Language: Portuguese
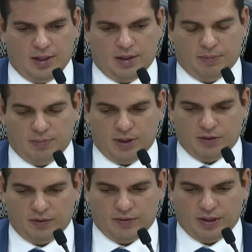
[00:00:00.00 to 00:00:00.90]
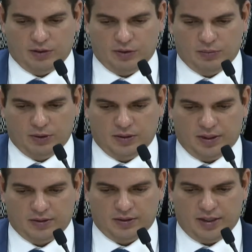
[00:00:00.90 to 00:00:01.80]
Em 1 de fevereiro de
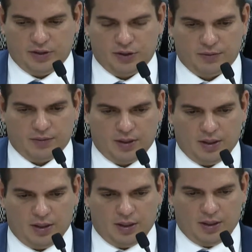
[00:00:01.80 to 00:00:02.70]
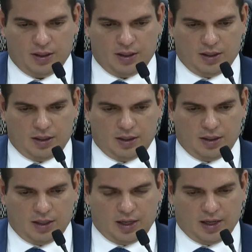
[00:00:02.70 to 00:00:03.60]
2017,
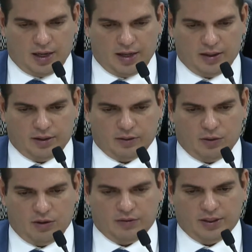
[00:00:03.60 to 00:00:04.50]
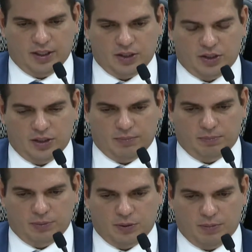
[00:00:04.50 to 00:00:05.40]
a Renova Energia,
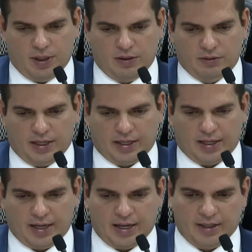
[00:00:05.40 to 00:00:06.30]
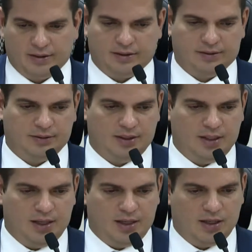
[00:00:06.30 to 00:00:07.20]
por meio da carta,
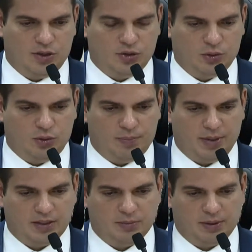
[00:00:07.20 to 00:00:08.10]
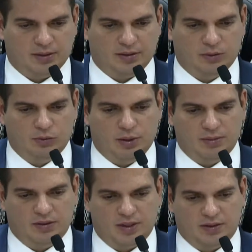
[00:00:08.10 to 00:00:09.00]
questionou a participação no
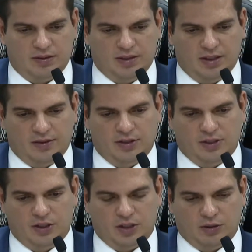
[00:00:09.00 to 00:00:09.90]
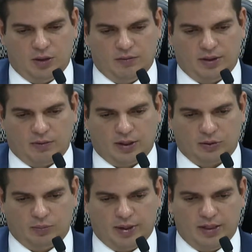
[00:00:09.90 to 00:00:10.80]
MCSD de energia nova
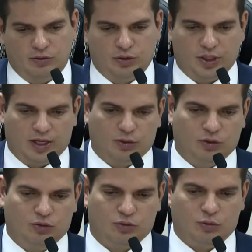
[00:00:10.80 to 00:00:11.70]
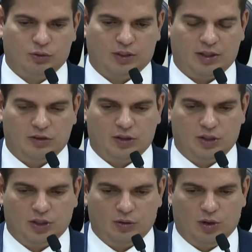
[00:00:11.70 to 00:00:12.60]
A4+, dos geradores com contratos de
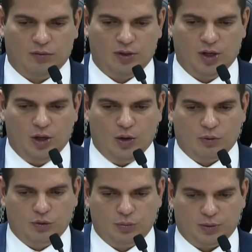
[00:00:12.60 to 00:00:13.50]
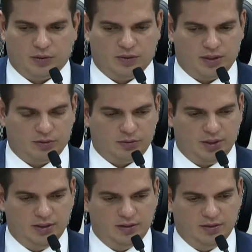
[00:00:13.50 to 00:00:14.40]
energia nova, cujo processo
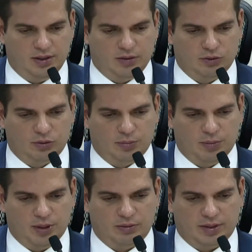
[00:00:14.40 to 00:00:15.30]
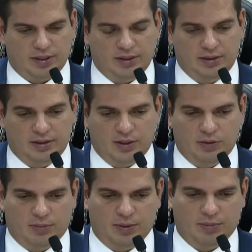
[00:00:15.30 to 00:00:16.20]
inicial de suprimento era
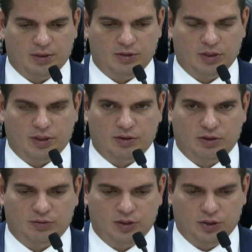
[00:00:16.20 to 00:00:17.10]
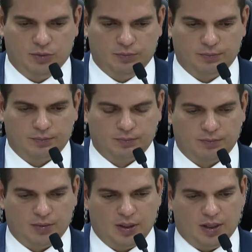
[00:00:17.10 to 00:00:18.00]
anterior a 1 de janeiro de 21.
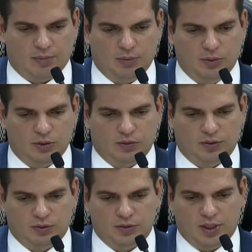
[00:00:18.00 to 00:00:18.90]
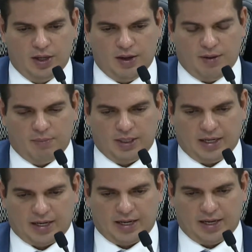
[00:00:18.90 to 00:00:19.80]
A Brooksfield,
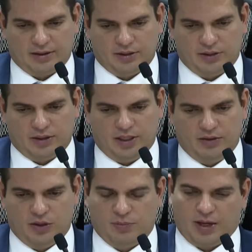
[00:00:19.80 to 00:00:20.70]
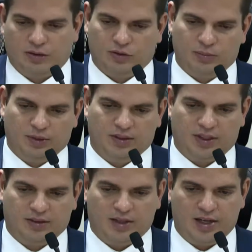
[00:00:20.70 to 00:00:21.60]
pela carta de 13 de março de
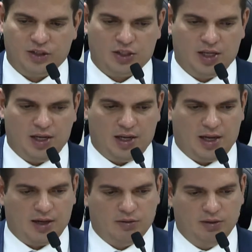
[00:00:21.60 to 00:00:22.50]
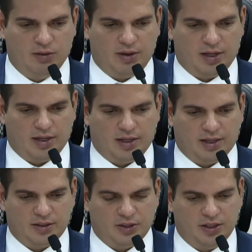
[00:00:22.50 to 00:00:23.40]
2017, arguiu à
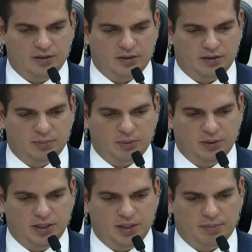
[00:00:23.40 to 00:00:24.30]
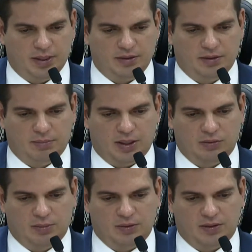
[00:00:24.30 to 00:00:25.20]
agência se poderia participar
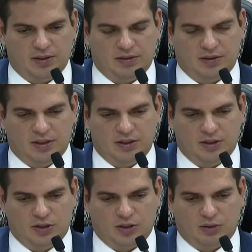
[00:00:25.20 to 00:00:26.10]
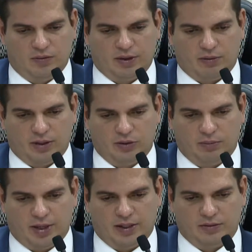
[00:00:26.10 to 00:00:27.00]
do MCSD de energia nova
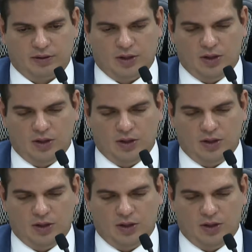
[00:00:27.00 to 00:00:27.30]
A4+,